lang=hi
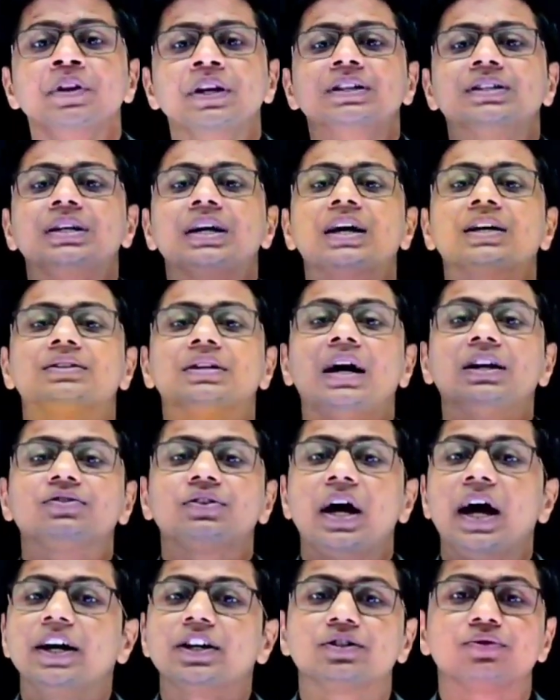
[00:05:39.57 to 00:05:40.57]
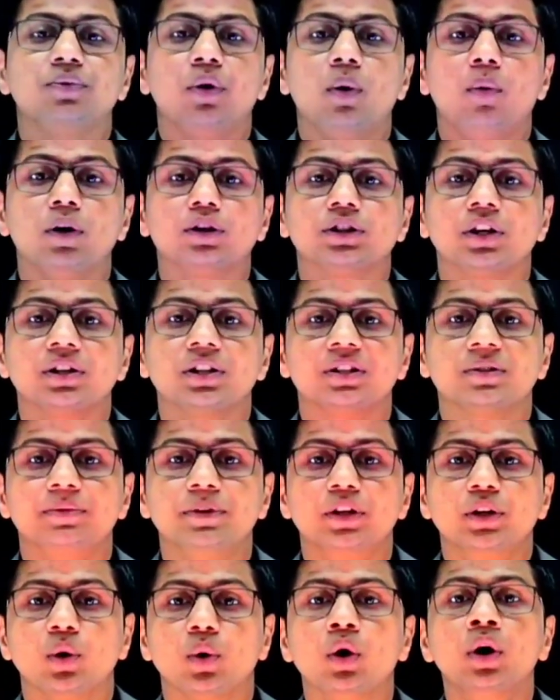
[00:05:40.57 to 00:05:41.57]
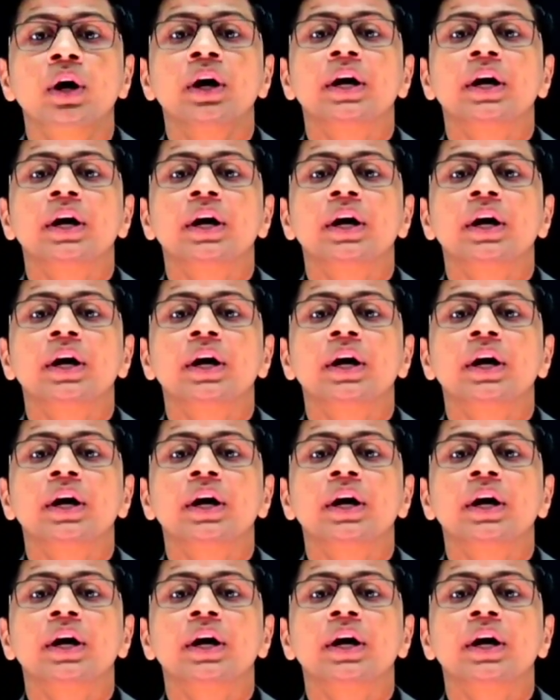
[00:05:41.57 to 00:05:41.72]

इसी के साथ thanks for watching this video